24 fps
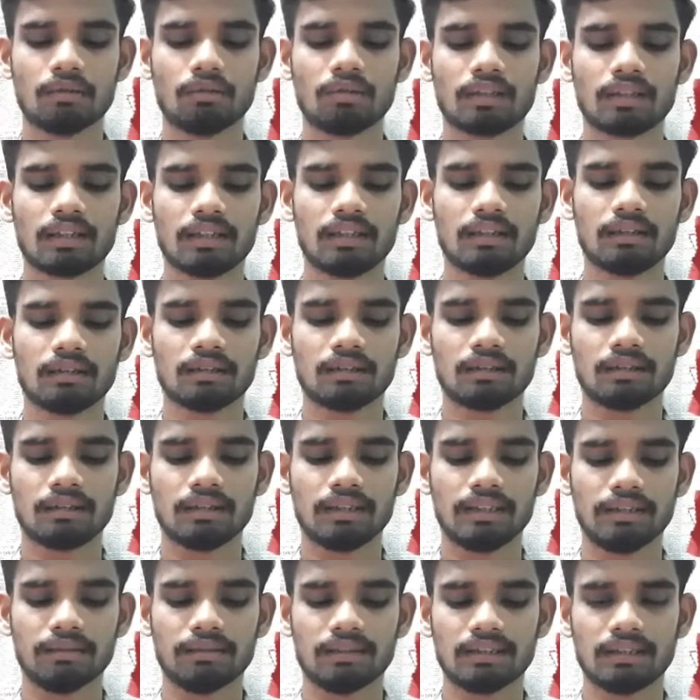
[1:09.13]
ஓகே
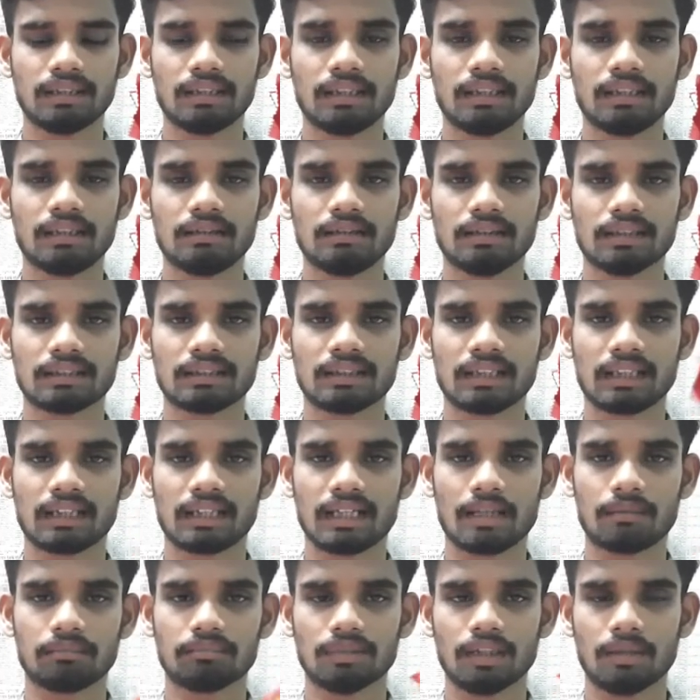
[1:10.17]
இது வந்துட்டு எத்தனை
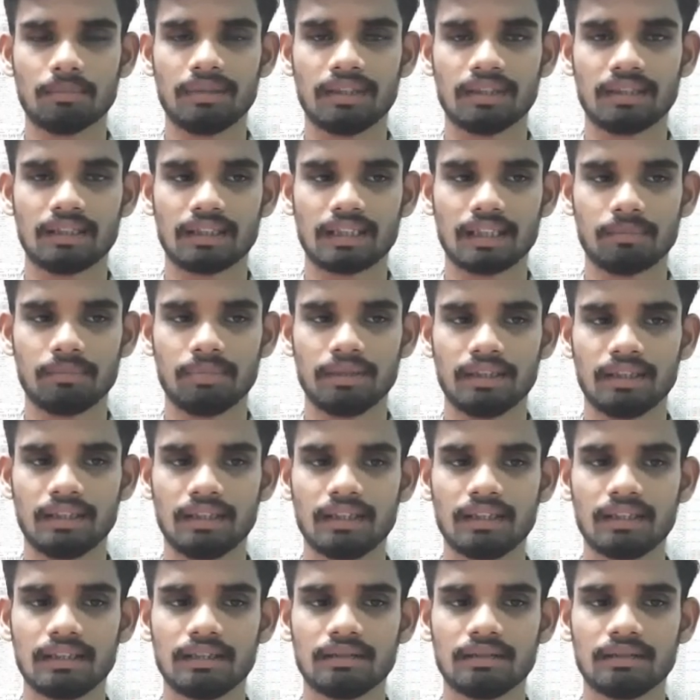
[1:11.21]
கிராம் அப்படின்றத கேட்பீங்க